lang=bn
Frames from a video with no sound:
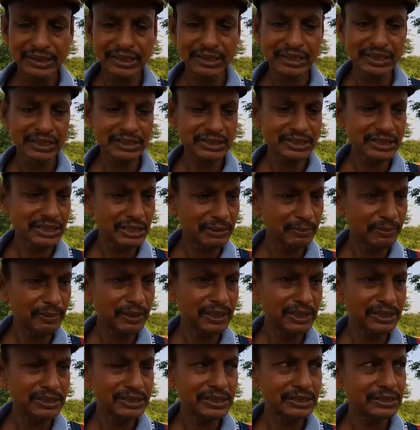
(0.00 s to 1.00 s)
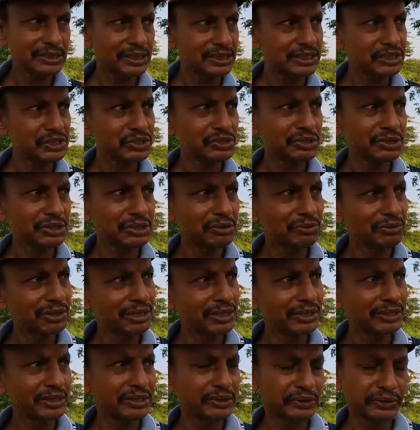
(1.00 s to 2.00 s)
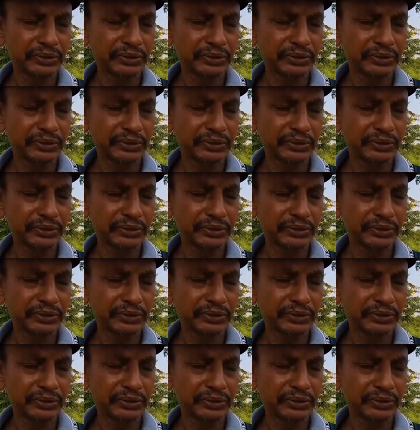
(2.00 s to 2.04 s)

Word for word: যারা শিল্পী আছে তাদের সঙ্গে ওনার